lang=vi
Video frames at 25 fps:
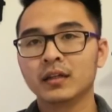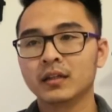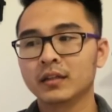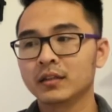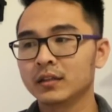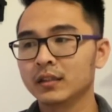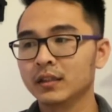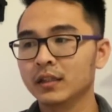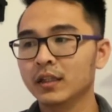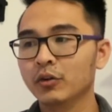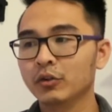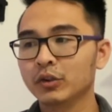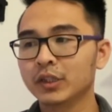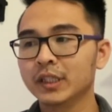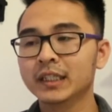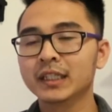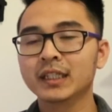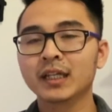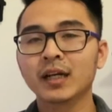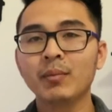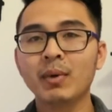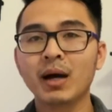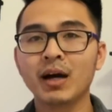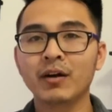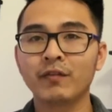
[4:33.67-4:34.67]
Thì đầu tiên
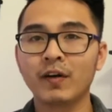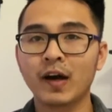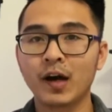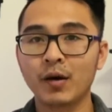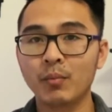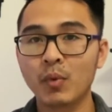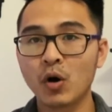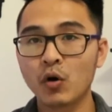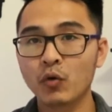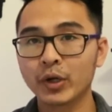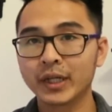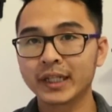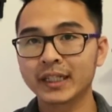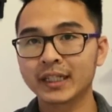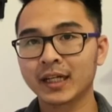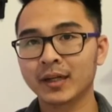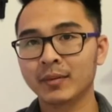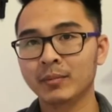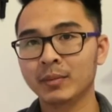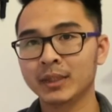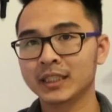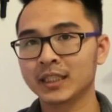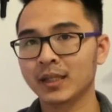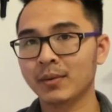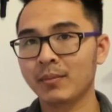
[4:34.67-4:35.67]
các bạn vào Boeing nha,
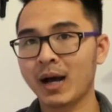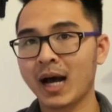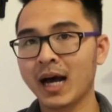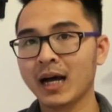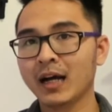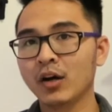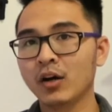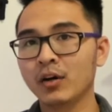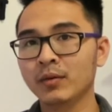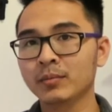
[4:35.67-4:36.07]
mình sẽ bán